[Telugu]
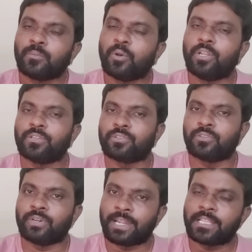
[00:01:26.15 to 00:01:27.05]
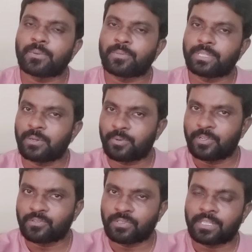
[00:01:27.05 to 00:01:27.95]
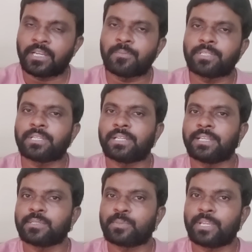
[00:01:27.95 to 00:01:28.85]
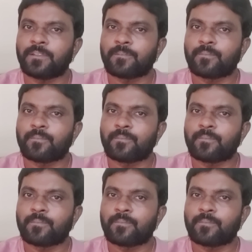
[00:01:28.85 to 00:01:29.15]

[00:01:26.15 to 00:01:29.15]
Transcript: పోలీసులు అనంతపురం జిల్లా పోలీసులు తాడిపత్రి డిఎస్పి